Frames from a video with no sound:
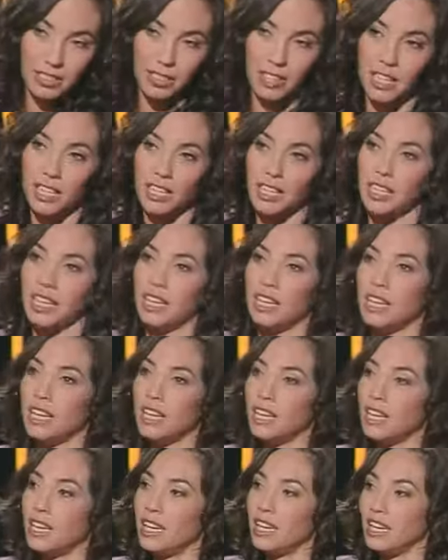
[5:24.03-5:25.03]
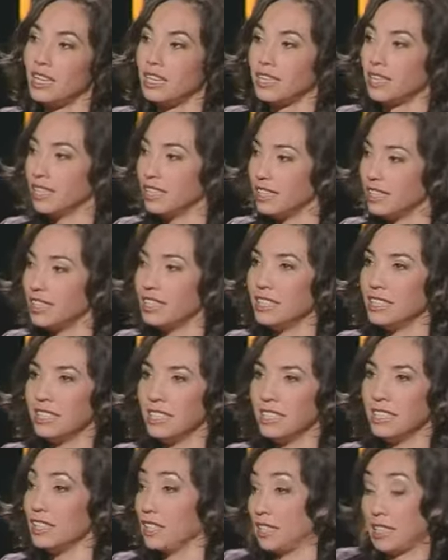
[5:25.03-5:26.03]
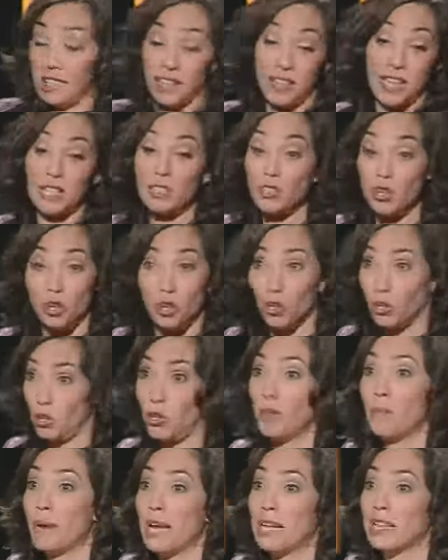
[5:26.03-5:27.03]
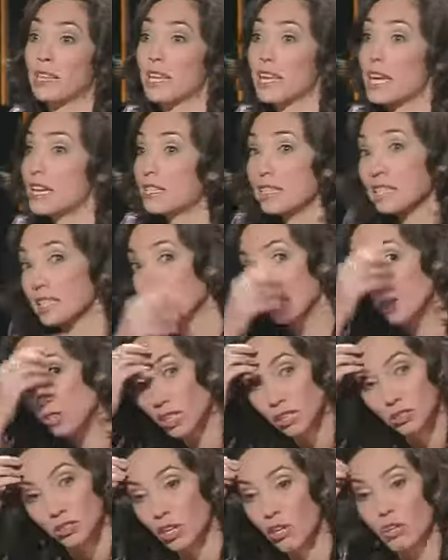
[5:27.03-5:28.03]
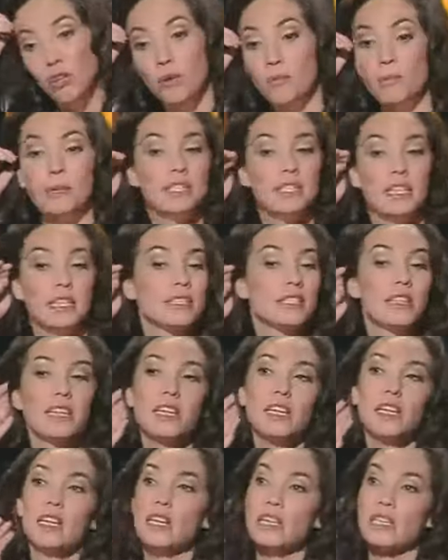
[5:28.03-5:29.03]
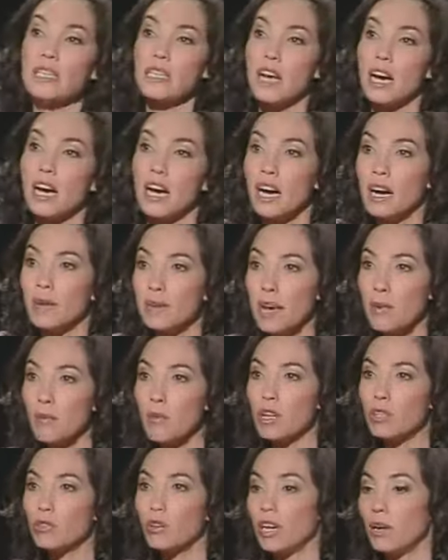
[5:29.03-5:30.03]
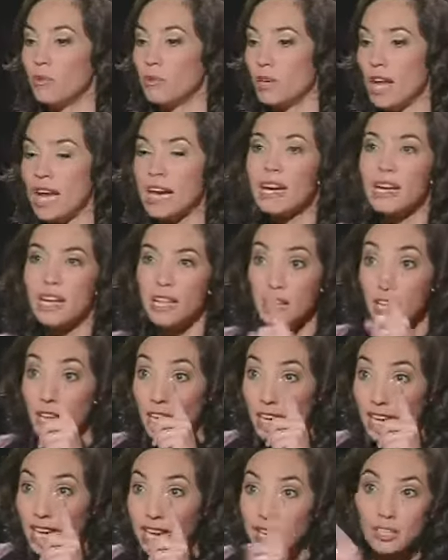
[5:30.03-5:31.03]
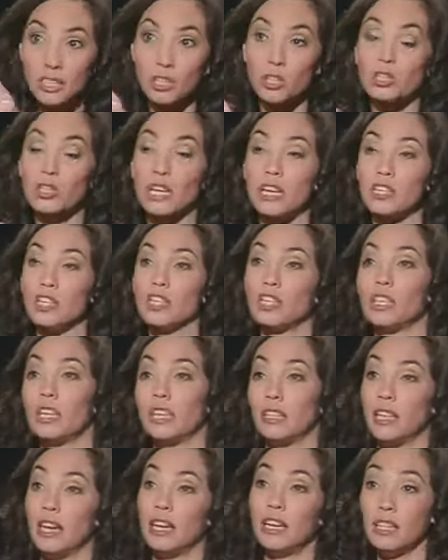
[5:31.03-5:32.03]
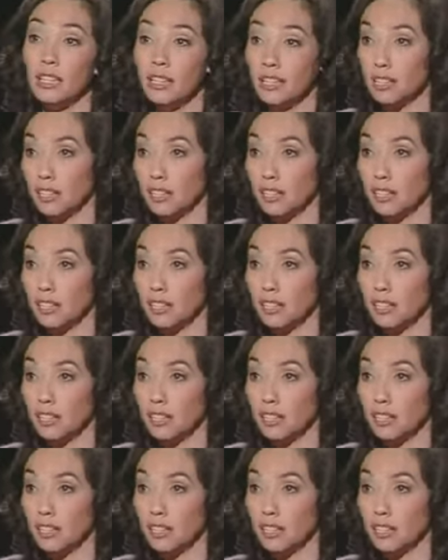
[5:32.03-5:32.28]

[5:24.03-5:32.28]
Eh, y, de hecho lo, practiqué así, o sea, yo a los dos meses ya había vuelto a laburar, le di casi dos años teta.